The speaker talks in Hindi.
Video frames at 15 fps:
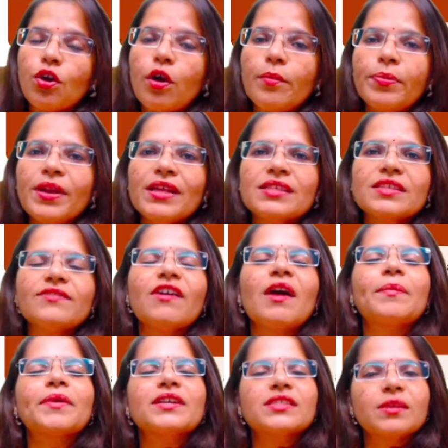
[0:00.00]
कॉम्प्रिहेंसिव
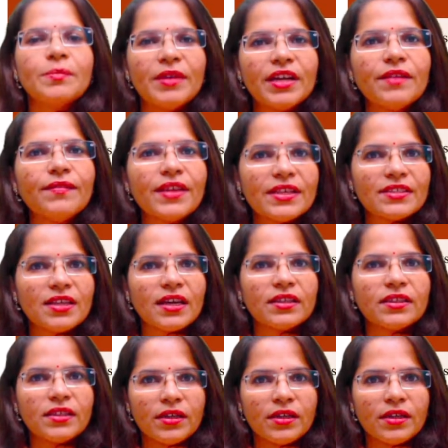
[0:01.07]
आपका समेटिव टेस्ट का